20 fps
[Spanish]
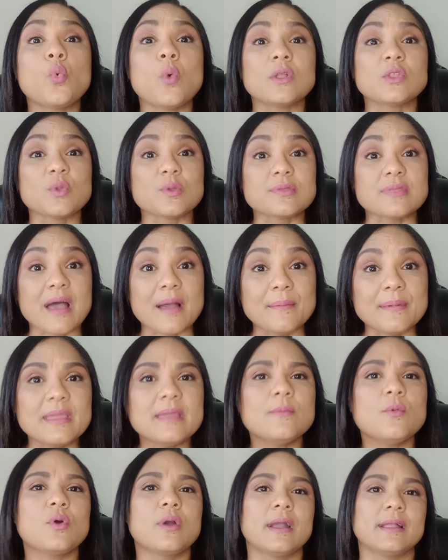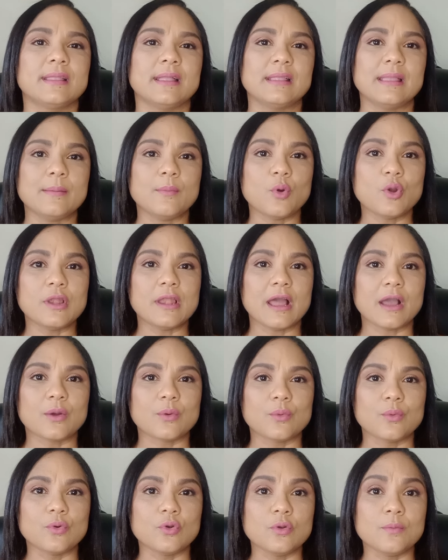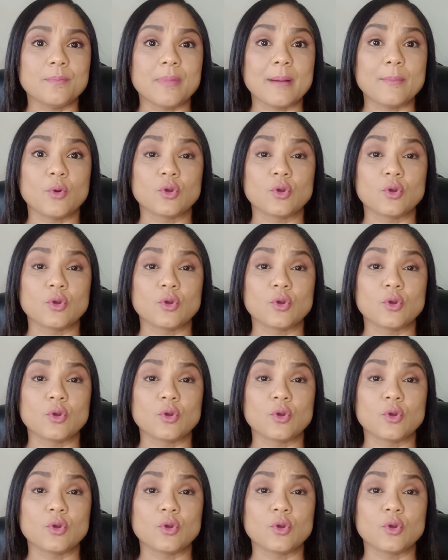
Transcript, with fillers: cuando sabemos que tenemos la culpa,